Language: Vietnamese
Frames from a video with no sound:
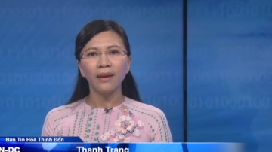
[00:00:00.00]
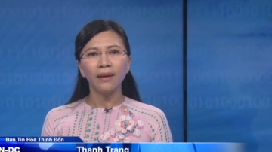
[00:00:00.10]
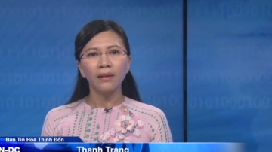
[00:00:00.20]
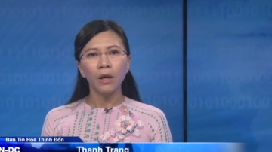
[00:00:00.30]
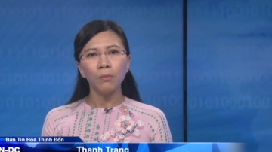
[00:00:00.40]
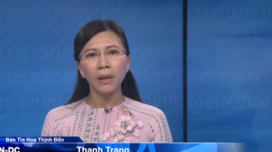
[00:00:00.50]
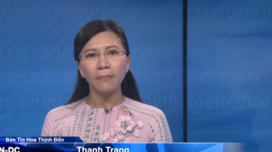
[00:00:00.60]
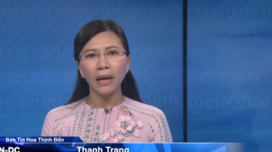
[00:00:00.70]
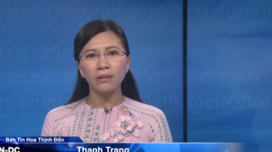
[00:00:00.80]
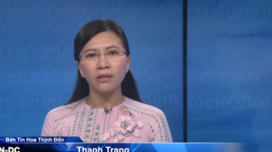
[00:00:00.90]
thiếu minh
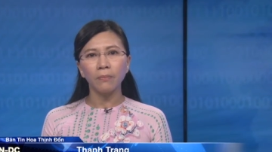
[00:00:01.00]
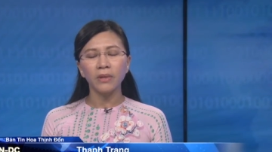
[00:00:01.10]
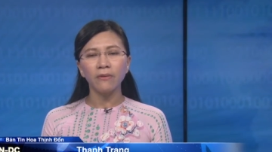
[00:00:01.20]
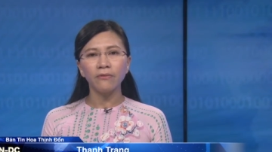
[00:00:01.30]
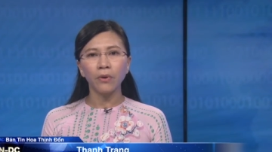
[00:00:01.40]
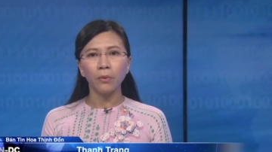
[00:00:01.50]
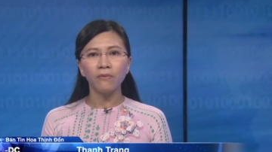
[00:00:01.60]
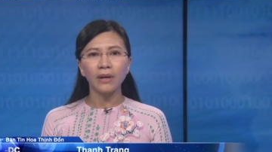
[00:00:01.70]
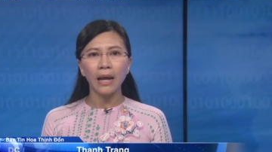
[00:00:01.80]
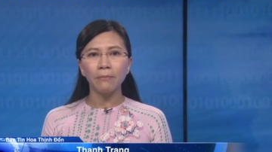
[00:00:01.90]
bạch trong chính phủ
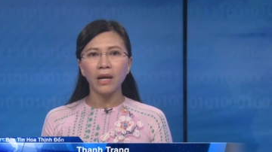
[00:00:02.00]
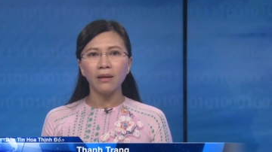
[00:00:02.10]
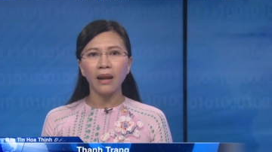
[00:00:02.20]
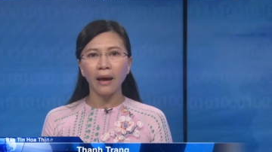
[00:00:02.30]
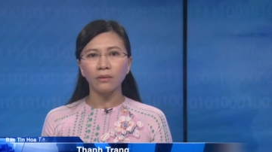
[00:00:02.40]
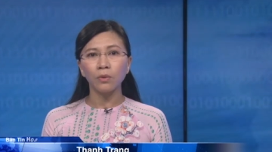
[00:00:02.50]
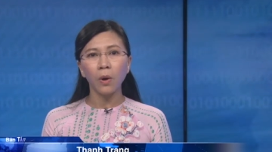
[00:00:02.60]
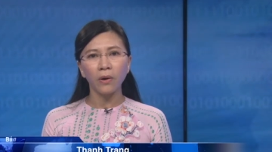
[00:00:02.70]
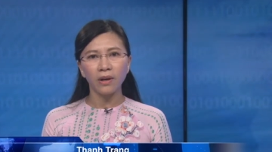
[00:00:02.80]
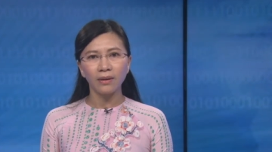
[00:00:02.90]
và đem đến nạn thu
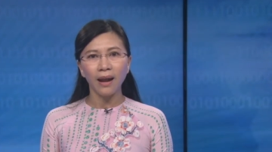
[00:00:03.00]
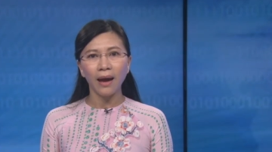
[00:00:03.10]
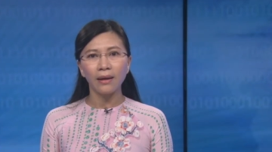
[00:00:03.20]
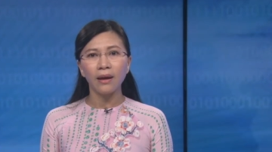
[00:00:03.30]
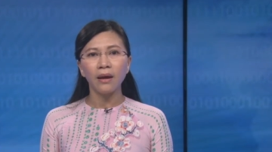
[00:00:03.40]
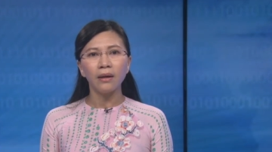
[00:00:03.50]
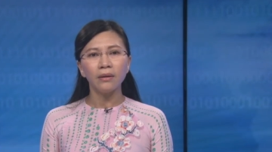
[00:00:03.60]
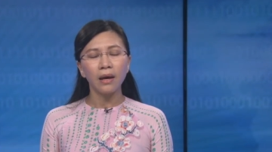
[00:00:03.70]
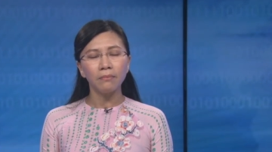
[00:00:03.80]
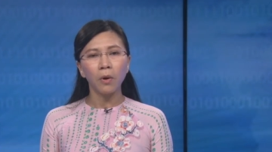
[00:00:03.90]
hồi đất đai,
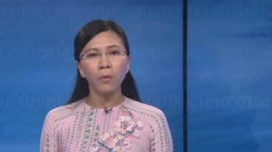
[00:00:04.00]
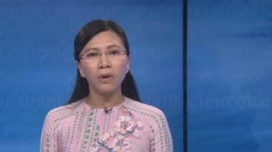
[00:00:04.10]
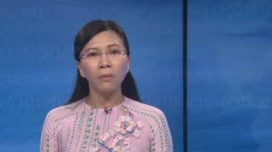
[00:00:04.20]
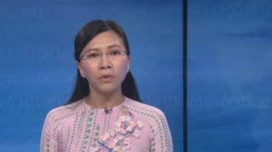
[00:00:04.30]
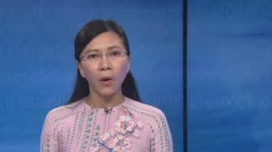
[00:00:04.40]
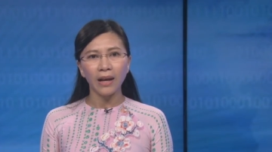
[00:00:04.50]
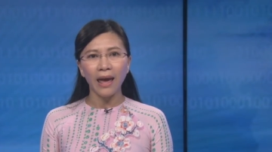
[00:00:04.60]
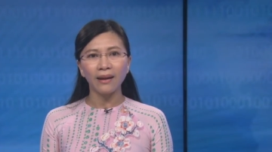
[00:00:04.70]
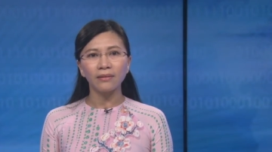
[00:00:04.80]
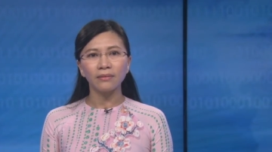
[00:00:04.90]
đền bù không thỏa
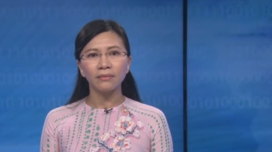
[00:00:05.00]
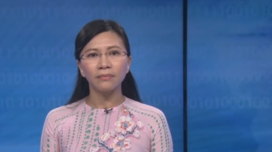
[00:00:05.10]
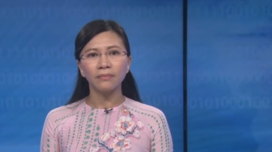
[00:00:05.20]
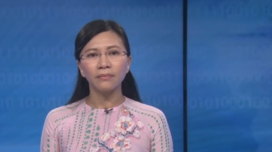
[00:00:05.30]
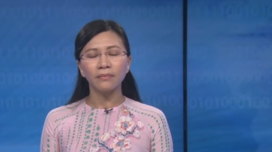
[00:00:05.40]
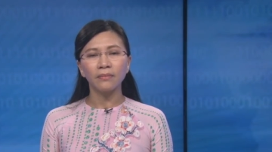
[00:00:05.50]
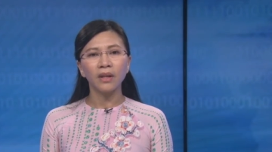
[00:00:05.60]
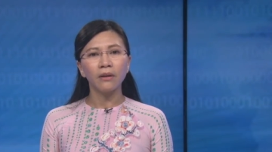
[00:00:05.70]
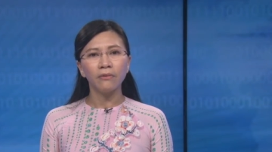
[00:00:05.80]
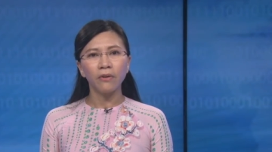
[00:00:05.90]
đáng.
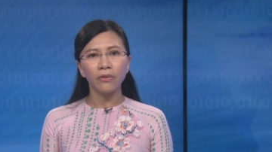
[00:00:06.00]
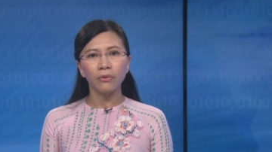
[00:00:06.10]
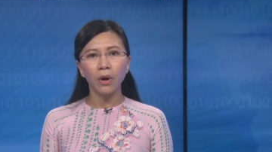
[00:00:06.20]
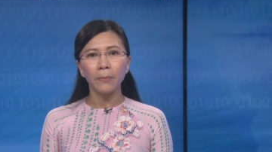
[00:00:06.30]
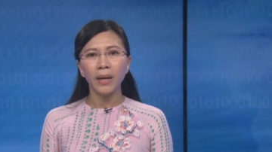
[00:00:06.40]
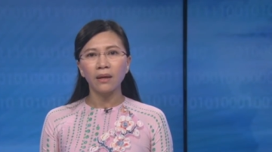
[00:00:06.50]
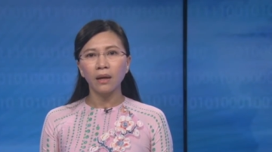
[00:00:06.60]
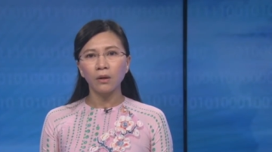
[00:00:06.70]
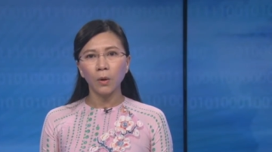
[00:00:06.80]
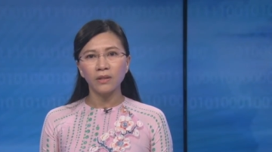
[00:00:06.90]
Forthrop
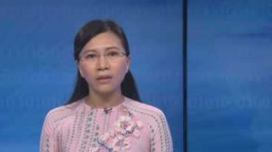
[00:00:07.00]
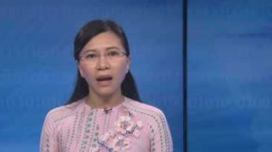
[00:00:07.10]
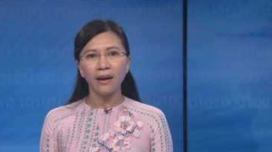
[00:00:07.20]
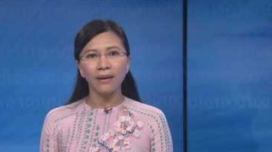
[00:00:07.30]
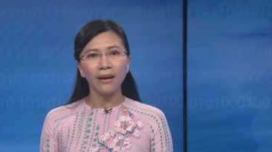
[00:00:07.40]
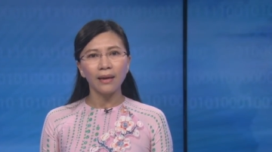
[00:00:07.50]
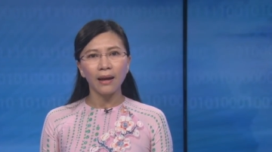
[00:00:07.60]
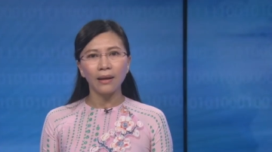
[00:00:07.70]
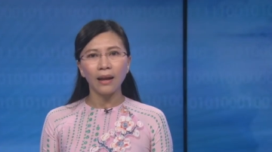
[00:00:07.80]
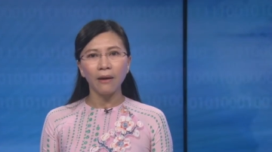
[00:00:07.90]
kết luận rằng các nhà
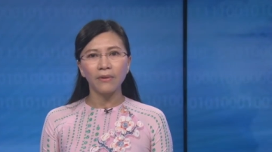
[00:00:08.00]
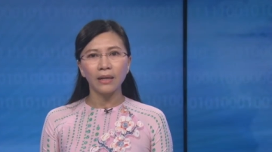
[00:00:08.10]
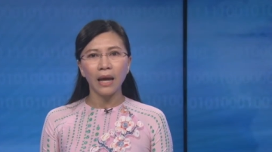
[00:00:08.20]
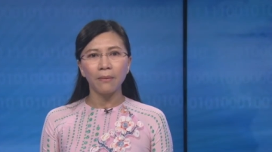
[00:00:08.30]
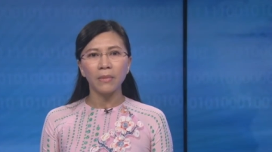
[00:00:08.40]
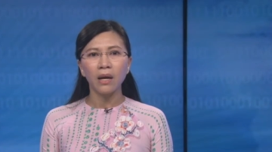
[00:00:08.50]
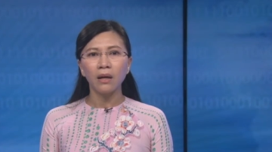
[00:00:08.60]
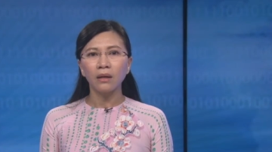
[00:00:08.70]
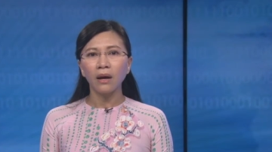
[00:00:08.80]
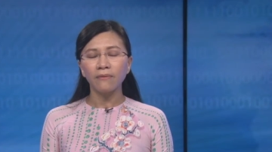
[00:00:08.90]
lãnh đạo Việt Nam
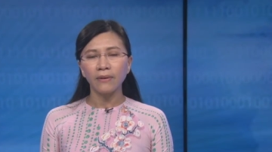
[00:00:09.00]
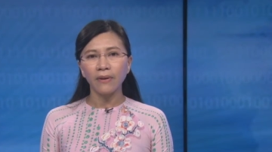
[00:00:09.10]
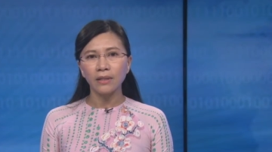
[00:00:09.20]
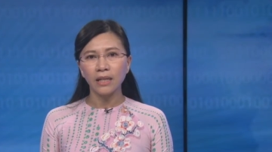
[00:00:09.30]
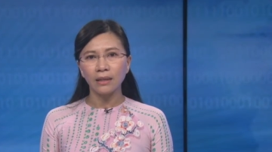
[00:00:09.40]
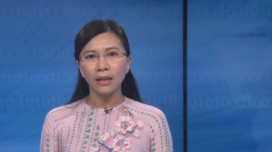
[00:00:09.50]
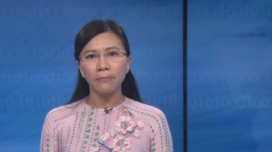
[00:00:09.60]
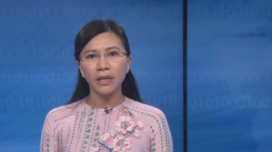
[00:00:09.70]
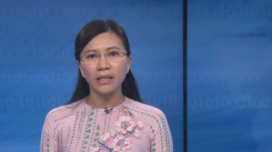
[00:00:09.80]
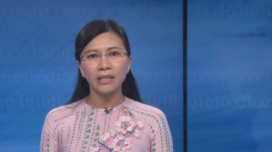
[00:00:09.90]
cần phải phát triển
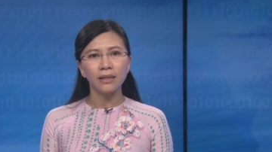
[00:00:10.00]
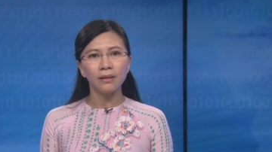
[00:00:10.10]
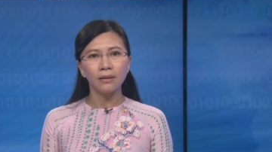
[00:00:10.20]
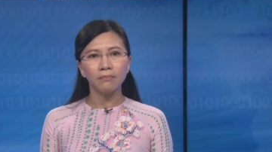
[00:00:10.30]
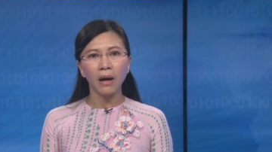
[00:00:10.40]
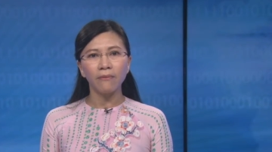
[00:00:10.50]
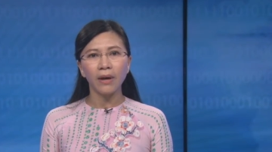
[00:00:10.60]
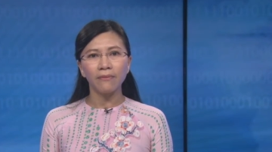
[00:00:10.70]
tầm nhìn chiến lược bảo vệ